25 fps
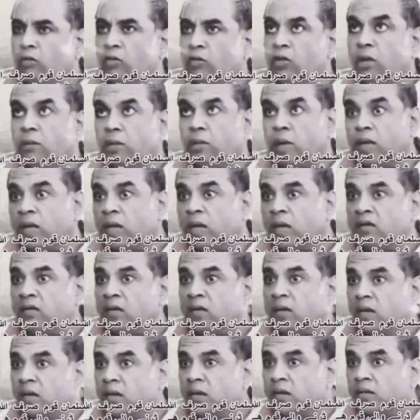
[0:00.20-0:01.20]
कौम सिर्फ
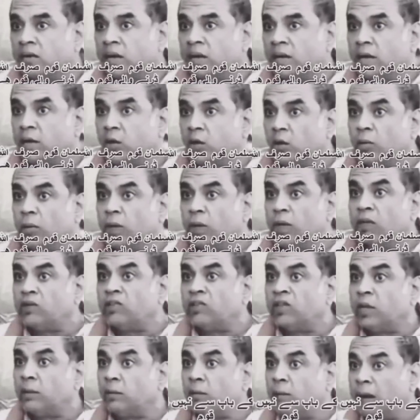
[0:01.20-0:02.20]
अल्लाह से डरने वाली कौम
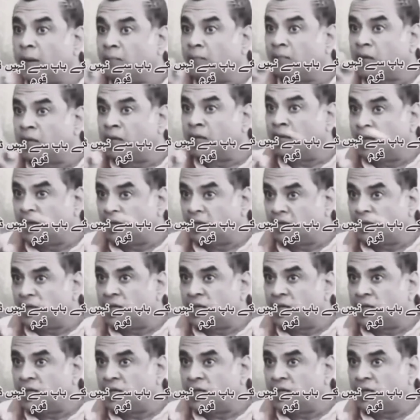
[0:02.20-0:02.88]
है किसी के बाप से नहीं